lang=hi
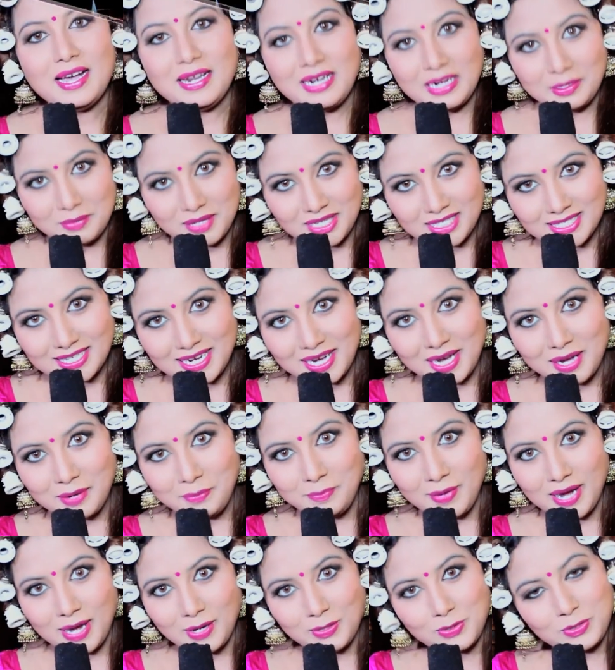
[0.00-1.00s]
नमस्कार
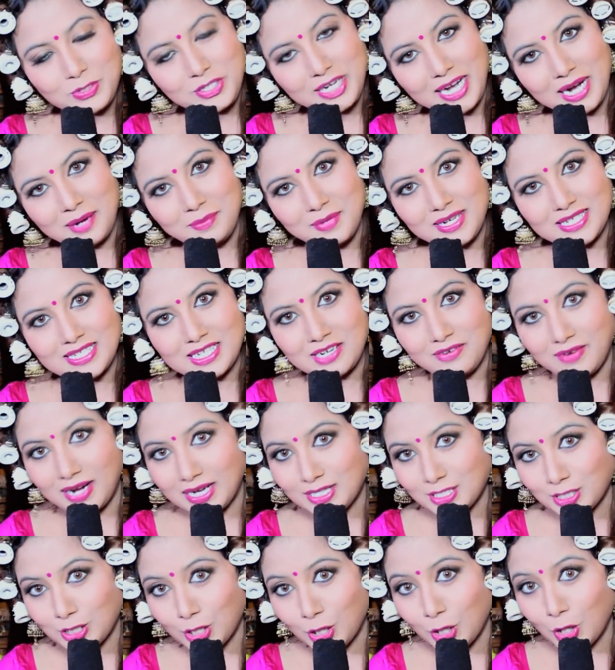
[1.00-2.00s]
मैं हूं श्यामली
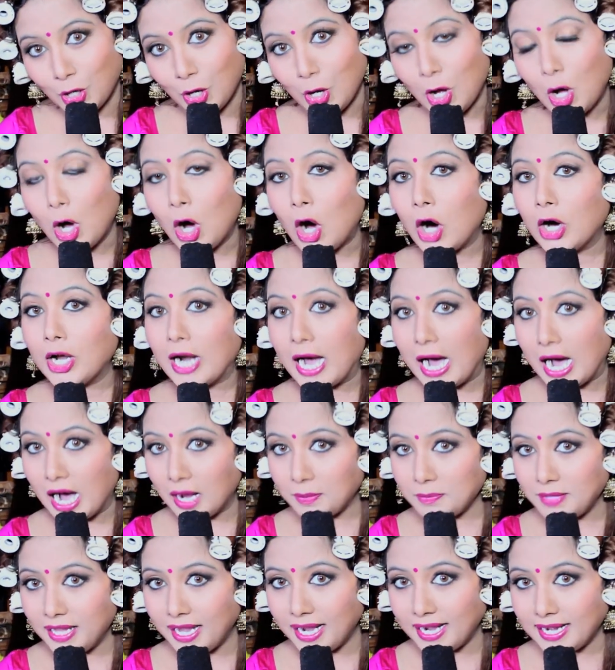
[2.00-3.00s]
श्रीवास्तव और
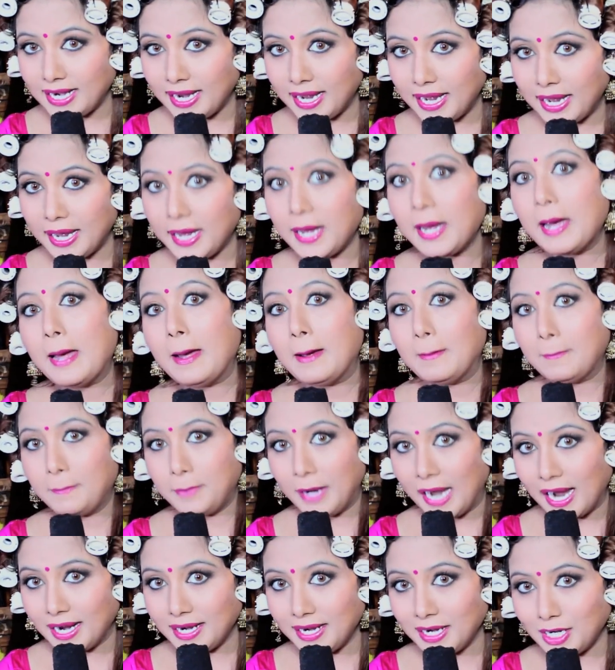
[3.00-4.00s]
आप देख रहे हैं
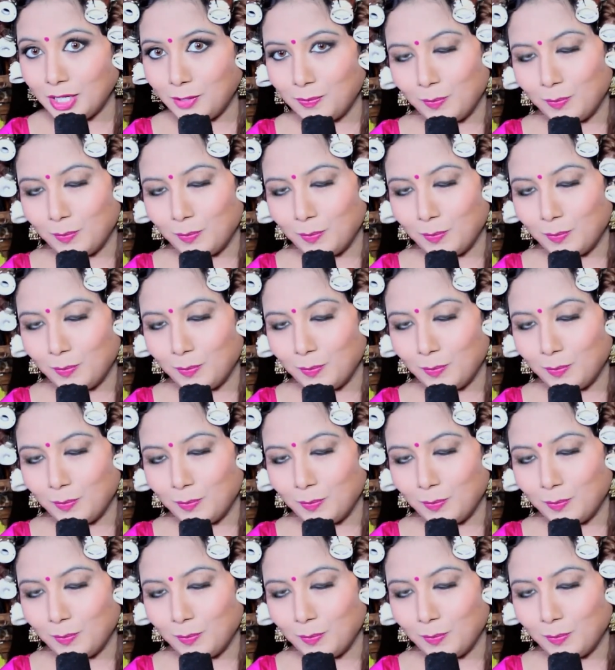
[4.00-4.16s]
प्लानट